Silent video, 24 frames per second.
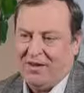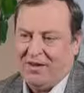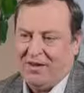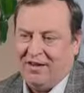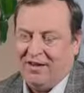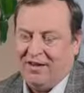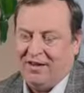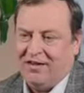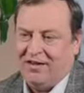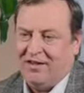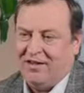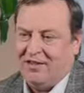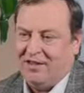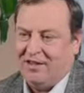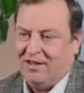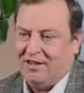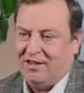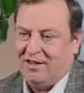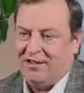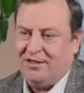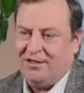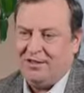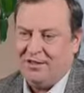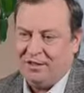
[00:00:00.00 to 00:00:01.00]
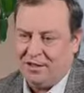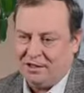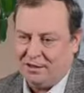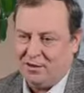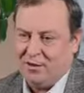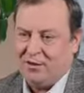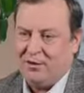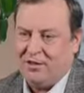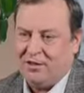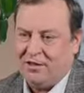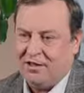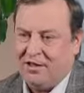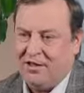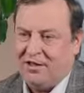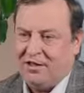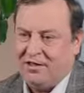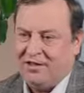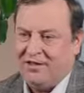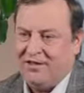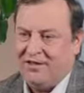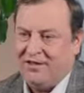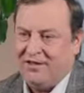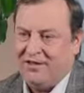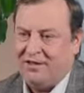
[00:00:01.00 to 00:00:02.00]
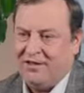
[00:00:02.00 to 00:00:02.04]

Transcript: и начать действовать так,